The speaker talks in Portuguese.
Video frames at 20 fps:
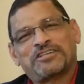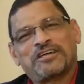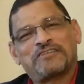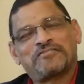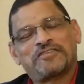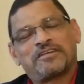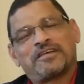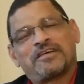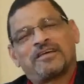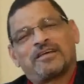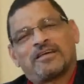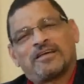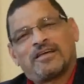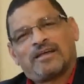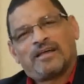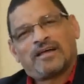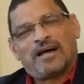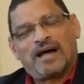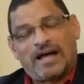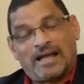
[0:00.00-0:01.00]
já vê
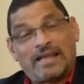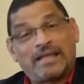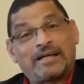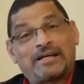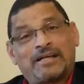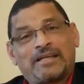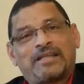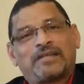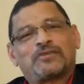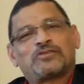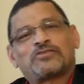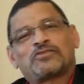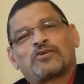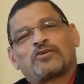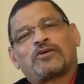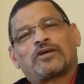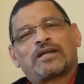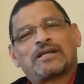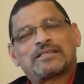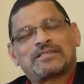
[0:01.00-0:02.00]
a alegria do seu
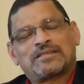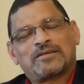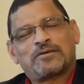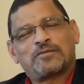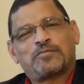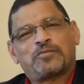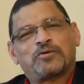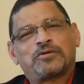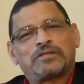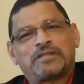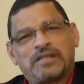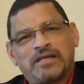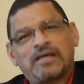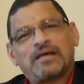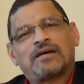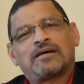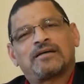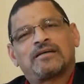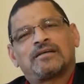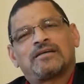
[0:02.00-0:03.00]
coração em
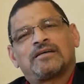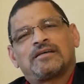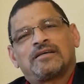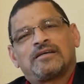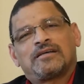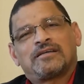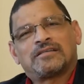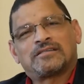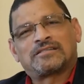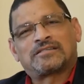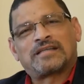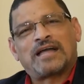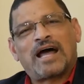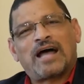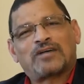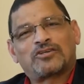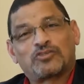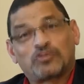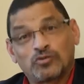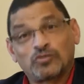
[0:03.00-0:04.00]
poder
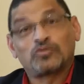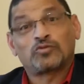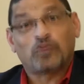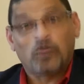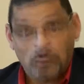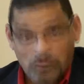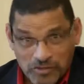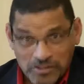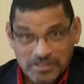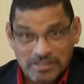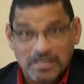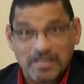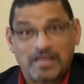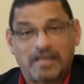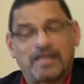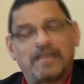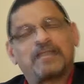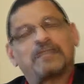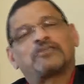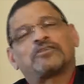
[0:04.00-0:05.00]
estar junto com você,
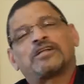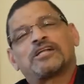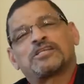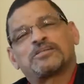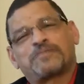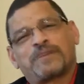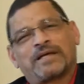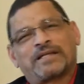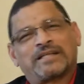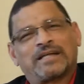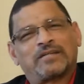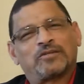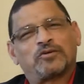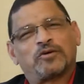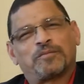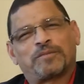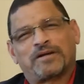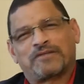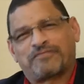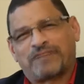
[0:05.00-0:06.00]
querido telespectador,
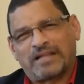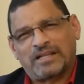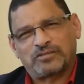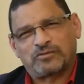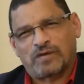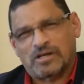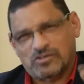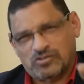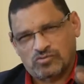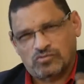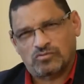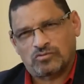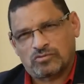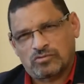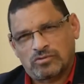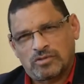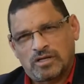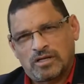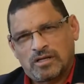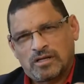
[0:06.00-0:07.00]
para falar de um
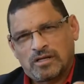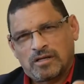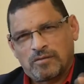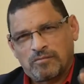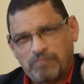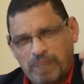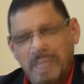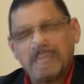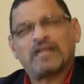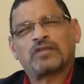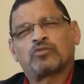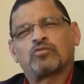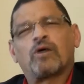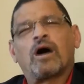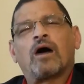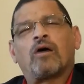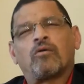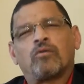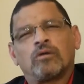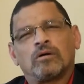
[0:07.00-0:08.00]
assunto bem
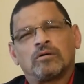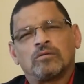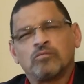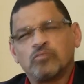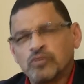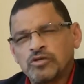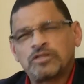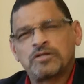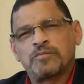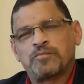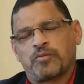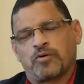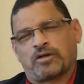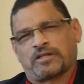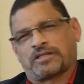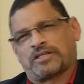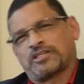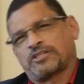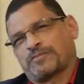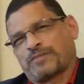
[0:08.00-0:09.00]
atual, muito
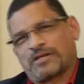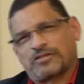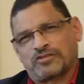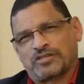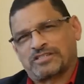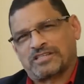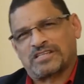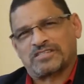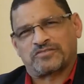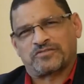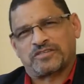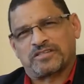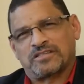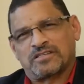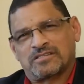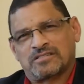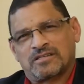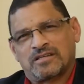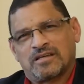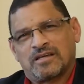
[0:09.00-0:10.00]
importante para as nossas
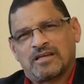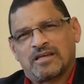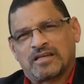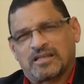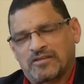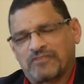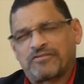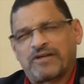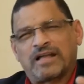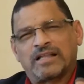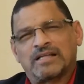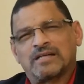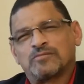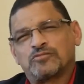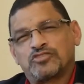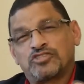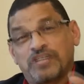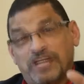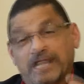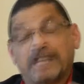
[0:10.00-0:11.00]
vidas, que
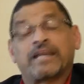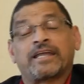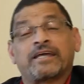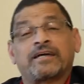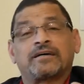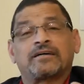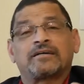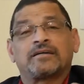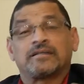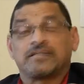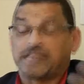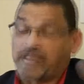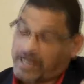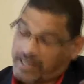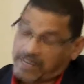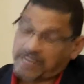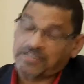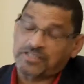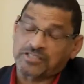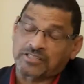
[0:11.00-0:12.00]
falamos de crer, de
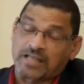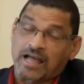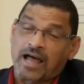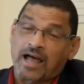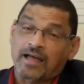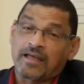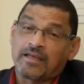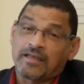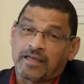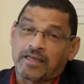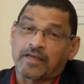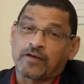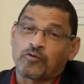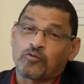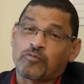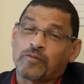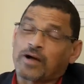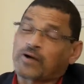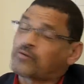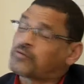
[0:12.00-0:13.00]
acreditar em
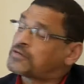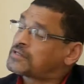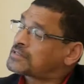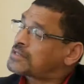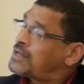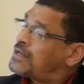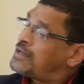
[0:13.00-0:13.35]
alguma coisa.